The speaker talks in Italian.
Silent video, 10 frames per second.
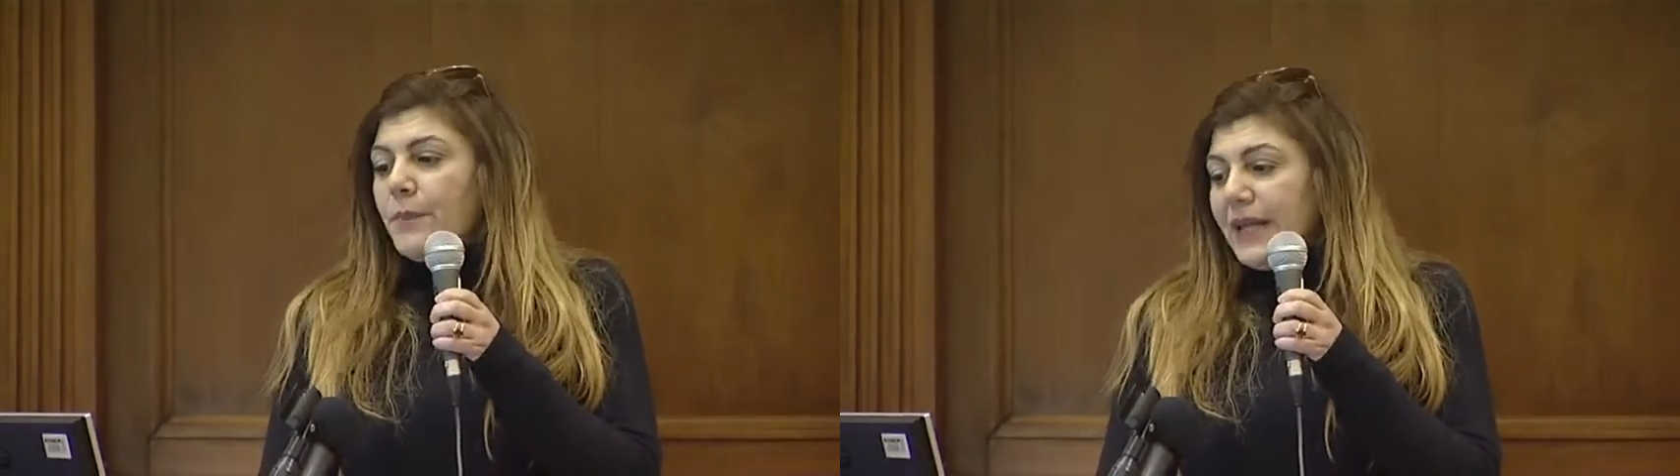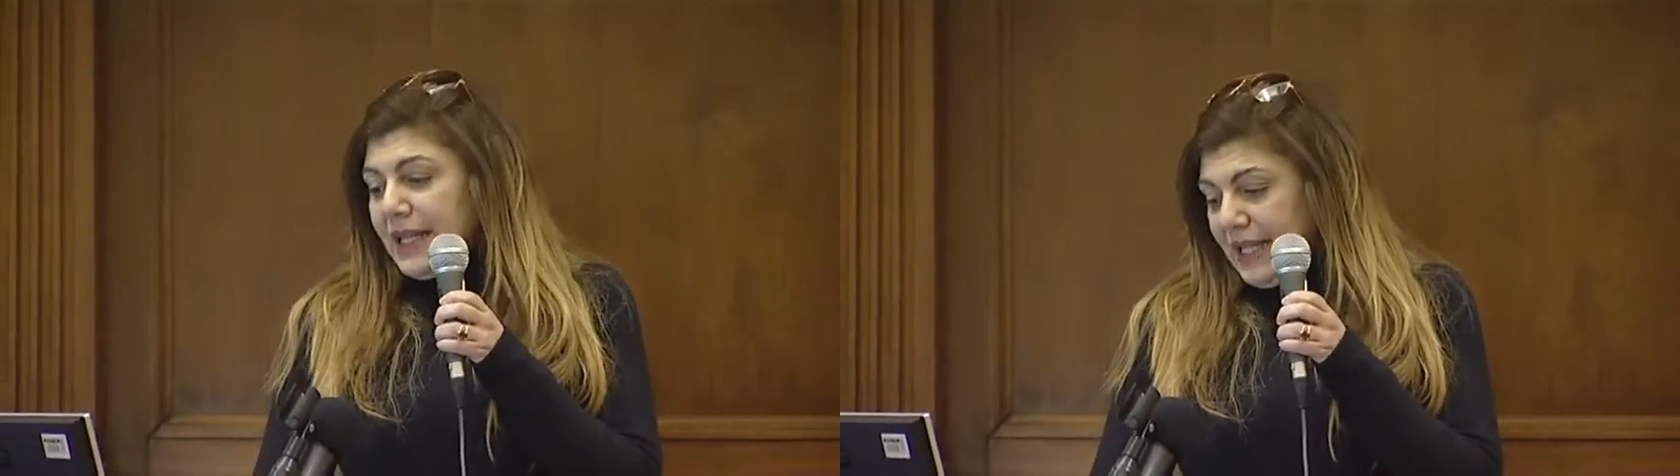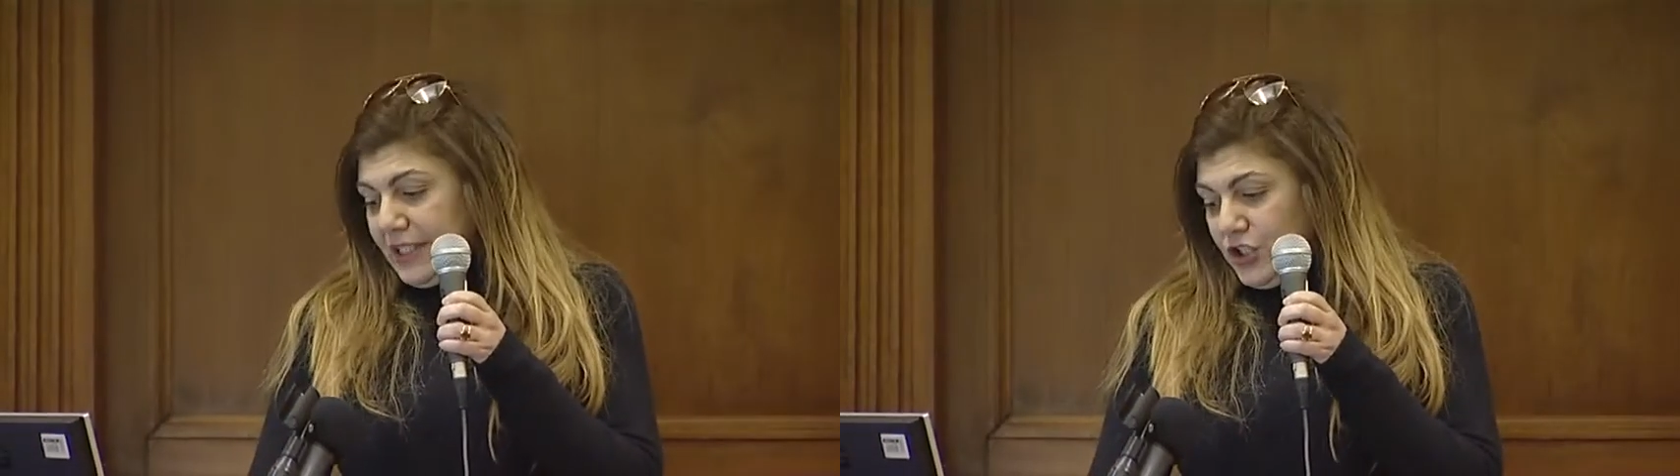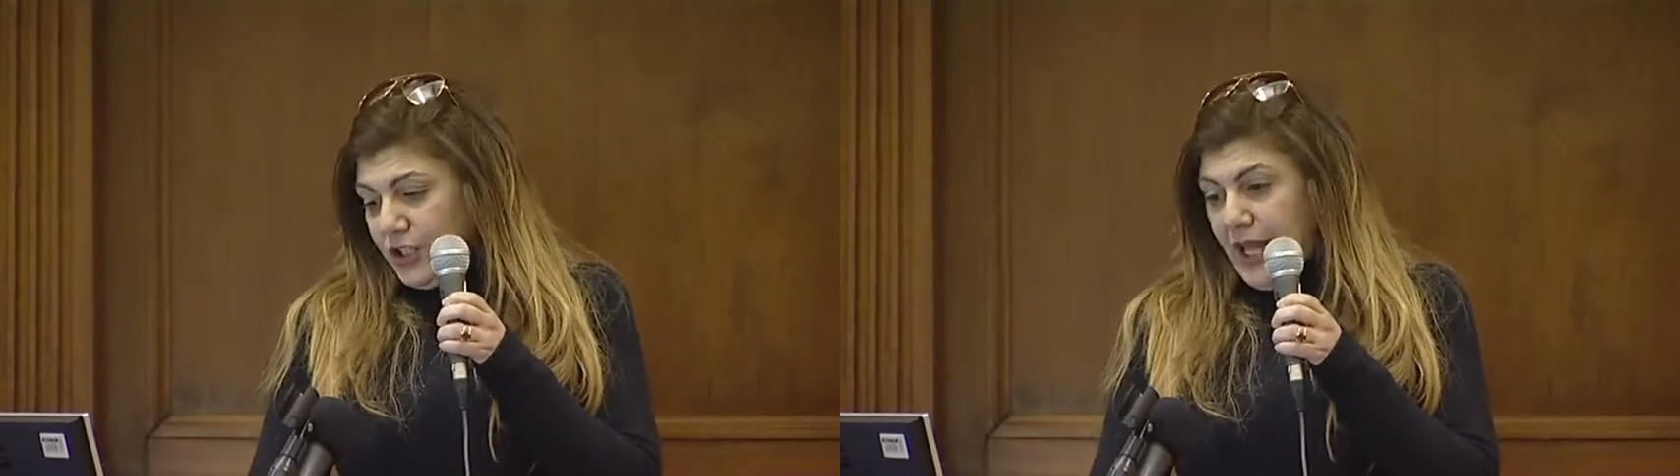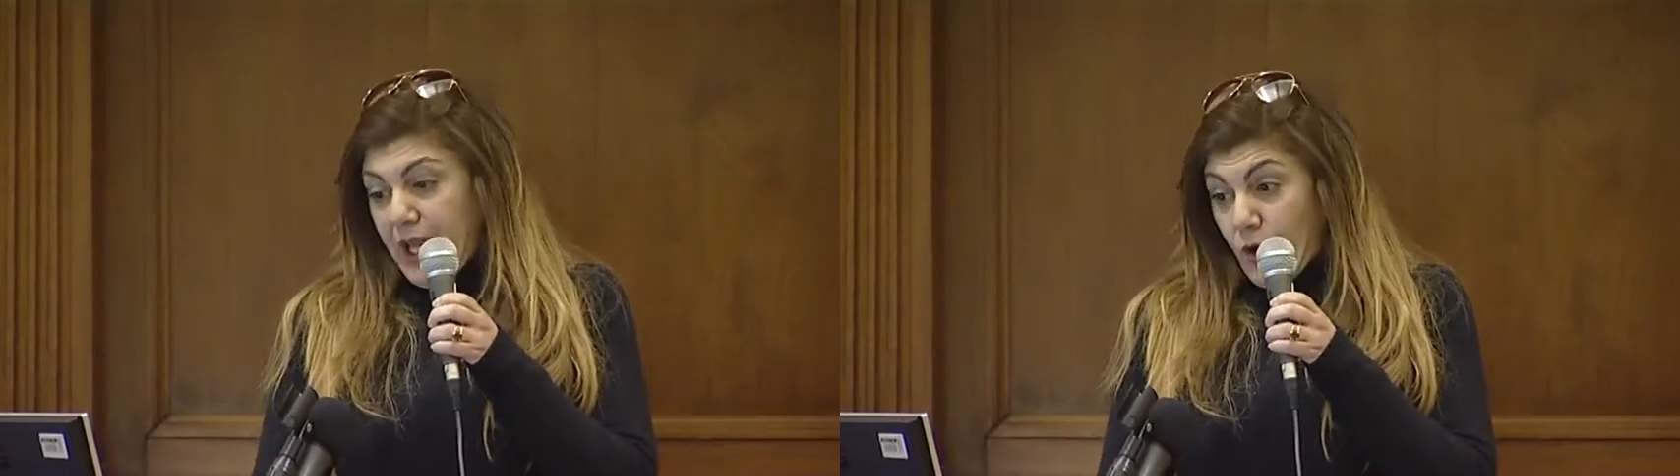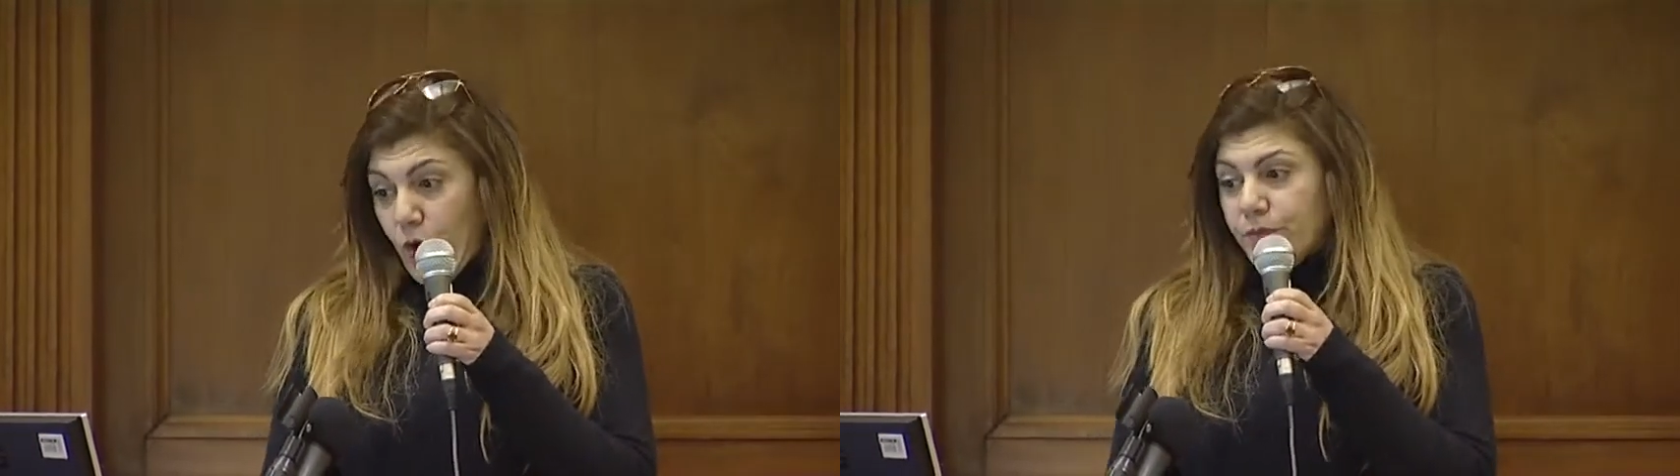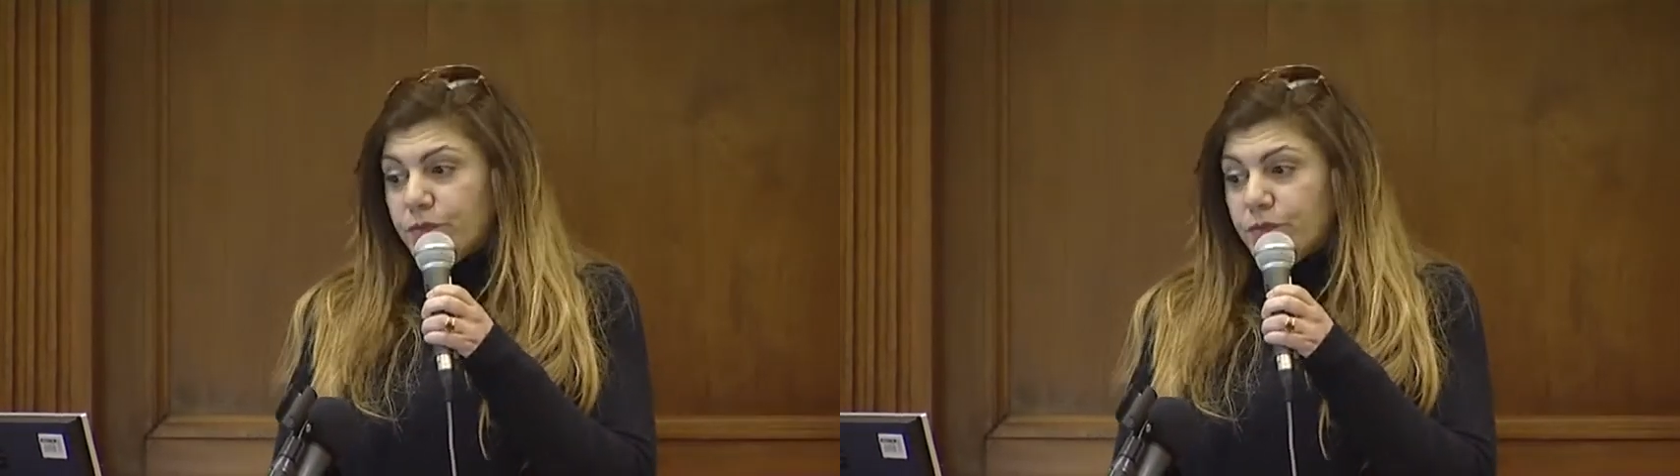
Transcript: Perché ci, ecco,